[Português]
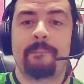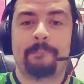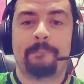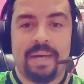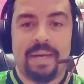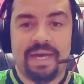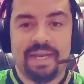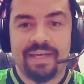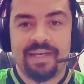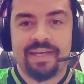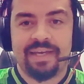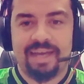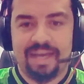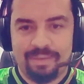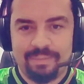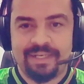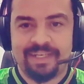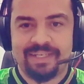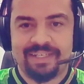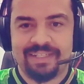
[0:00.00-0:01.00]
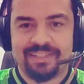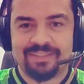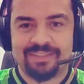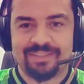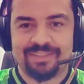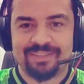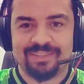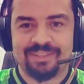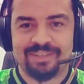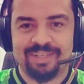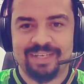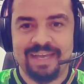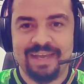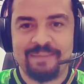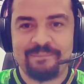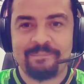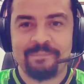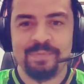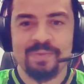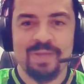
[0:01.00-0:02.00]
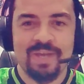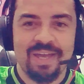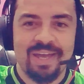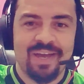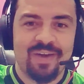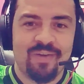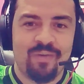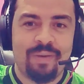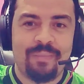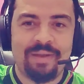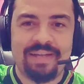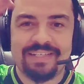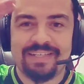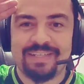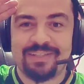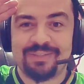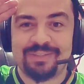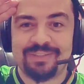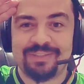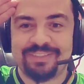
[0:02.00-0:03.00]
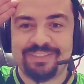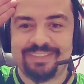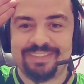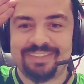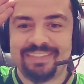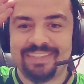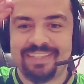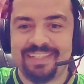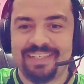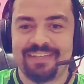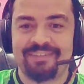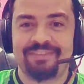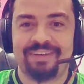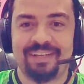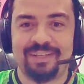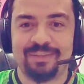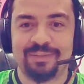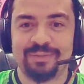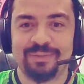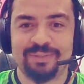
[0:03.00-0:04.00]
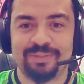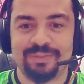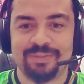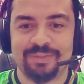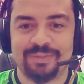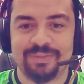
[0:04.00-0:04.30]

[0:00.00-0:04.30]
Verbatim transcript: para americanos, ok? Um abraço a todos e falou!